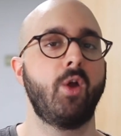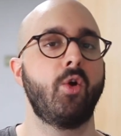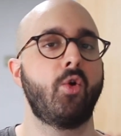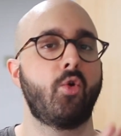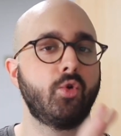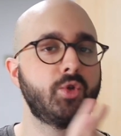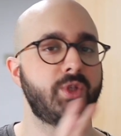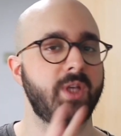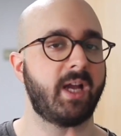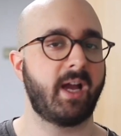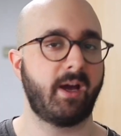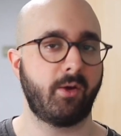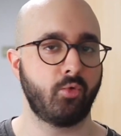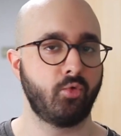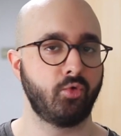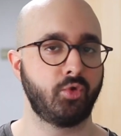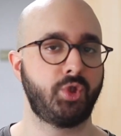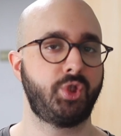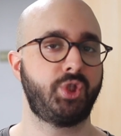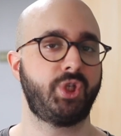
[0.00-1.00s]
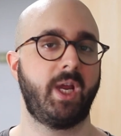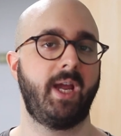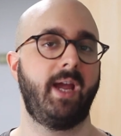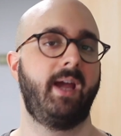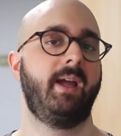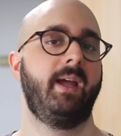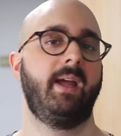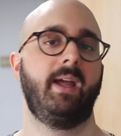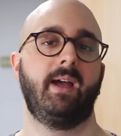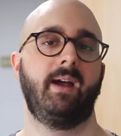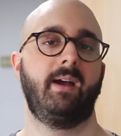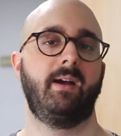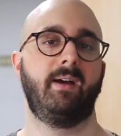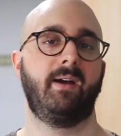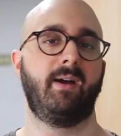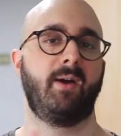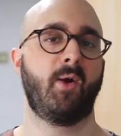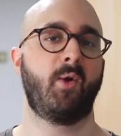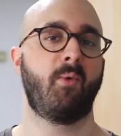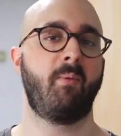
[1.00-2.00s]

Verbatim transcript: cose carucce, eh,